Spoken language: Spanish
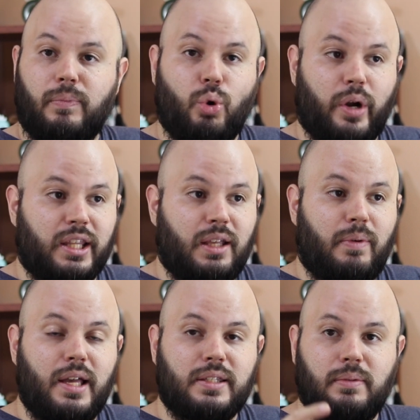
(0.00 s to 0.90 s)

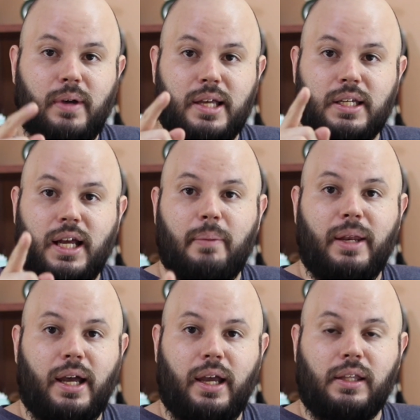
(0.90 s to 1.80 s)
Kubernetes va a, decir, ah,
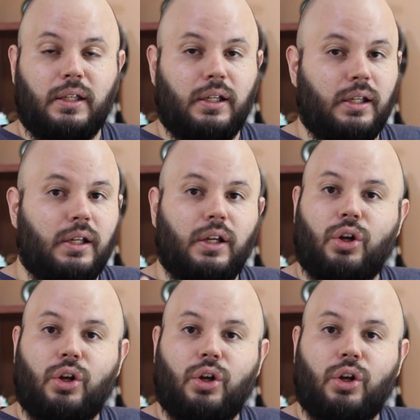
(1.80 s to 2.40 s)
mira, este